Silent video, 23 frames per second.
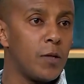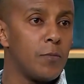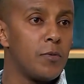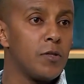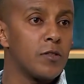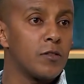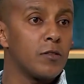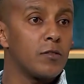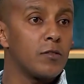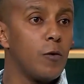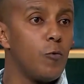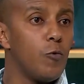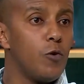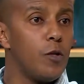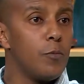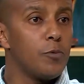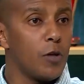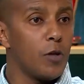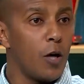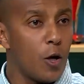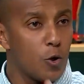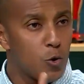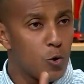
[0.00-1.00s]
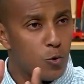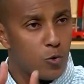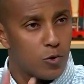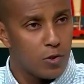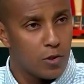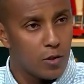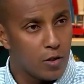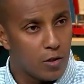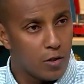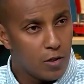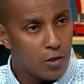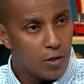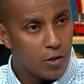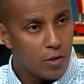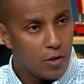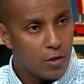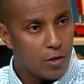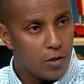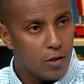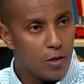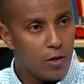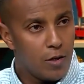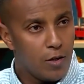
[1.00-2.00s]
بالتطوع بتخصصي
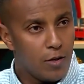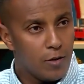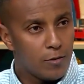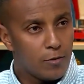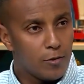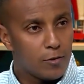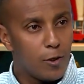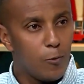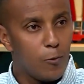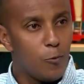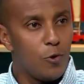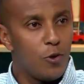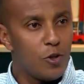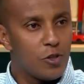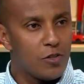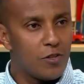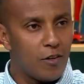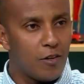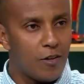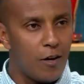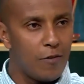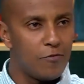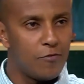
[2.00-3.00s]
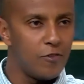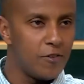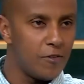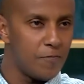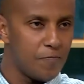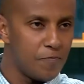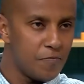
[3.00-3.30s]
هي التطوع ليش ثقافه